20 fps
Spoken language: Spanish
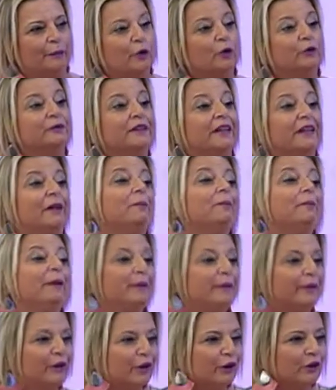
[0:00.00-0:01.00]
donde
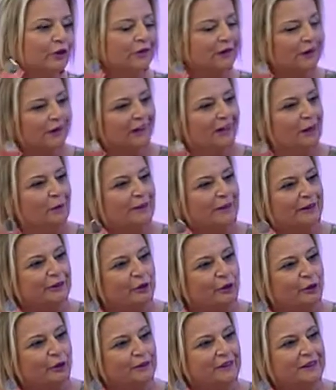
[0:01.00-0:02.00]
vivió el
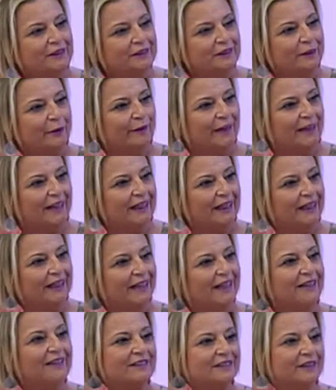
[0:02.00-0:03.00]
patrón de
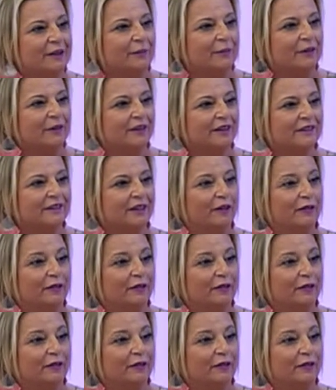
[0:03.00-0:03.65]
Valencia, San Vicente